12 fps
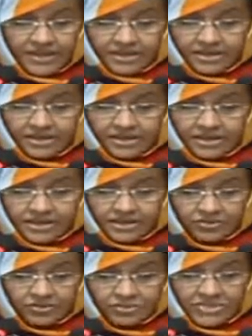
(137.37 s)
آه،
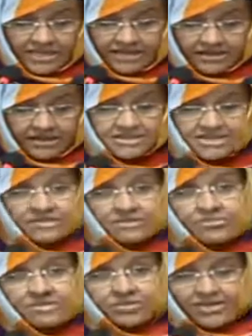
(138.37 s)
والمتعلقة أساسا
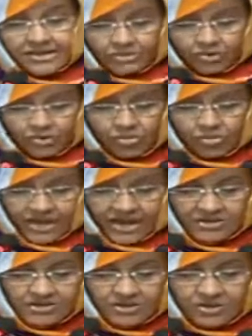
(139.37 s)
بتبادل
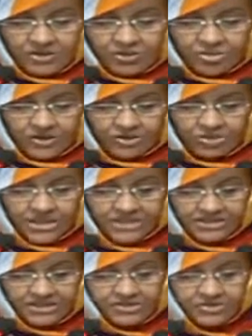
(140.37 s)
الخبرات
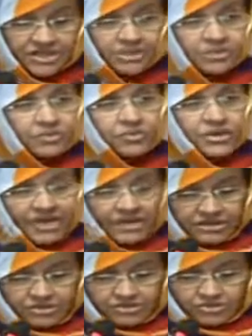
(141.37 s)
والمعلومات العلمية
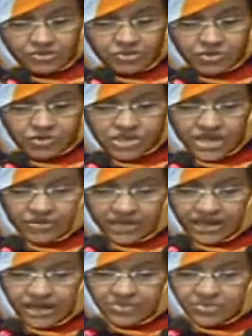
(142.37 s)
ونقل التكنولوجيا
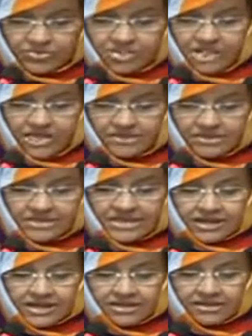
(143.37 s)
وإقامة مشاريع
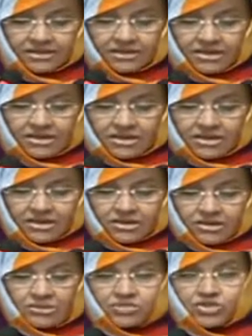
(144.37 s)
زراعية
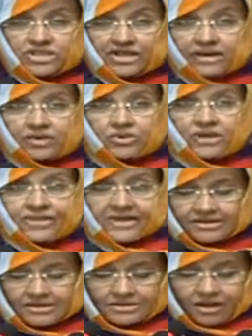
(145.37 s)
آه، مشتركة
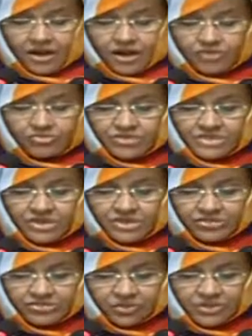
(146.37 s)
وكذلك التعاون في مجال
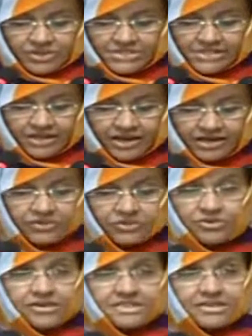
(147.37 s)
البحوث الزراعية
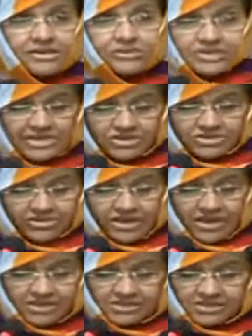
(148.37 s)
والبستنة وإنتاج
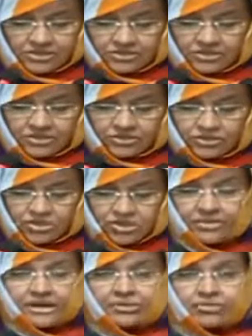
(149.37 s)
المحاصيل وتكنولوجيا
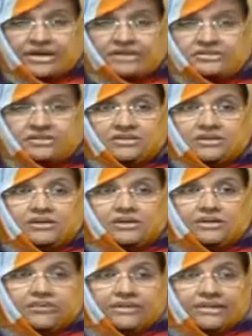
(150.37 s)
المعلومات
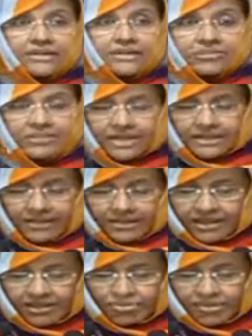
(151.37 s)
ونظام
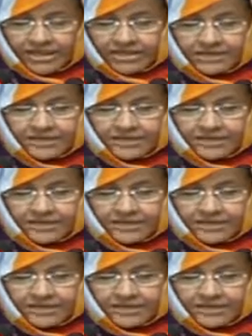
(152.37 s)
الإنذار المبكر